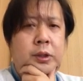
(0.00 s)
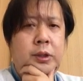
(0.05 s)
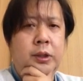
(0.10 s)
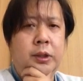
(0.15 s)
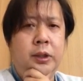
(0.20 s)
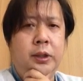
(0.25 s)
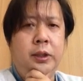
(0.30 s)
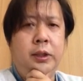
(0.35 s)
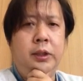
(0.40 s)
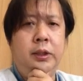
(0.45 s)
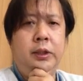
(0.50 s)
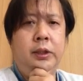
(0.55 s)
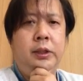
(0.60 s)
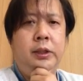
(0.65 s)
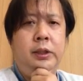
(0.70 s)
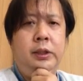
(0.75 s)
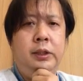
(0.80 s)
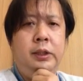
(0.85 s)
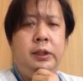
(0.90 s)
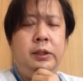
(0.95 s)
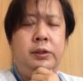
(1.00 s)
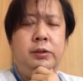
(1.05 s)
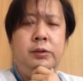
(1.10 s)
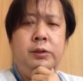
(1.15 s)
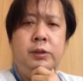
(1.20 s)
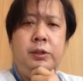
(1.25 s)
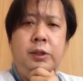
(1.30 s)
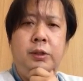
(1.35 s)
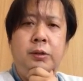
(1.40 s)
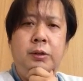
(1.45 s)
えー、が
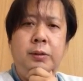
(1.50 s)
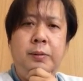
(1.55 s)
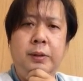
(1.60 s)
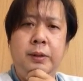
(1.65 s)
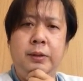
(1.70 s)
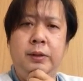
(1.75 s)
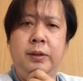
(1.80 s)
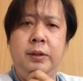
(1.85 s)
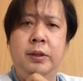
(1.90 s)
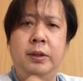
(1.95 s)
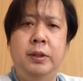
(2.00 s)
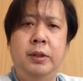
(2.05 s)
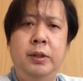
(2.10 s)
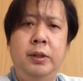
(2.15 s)
続いております。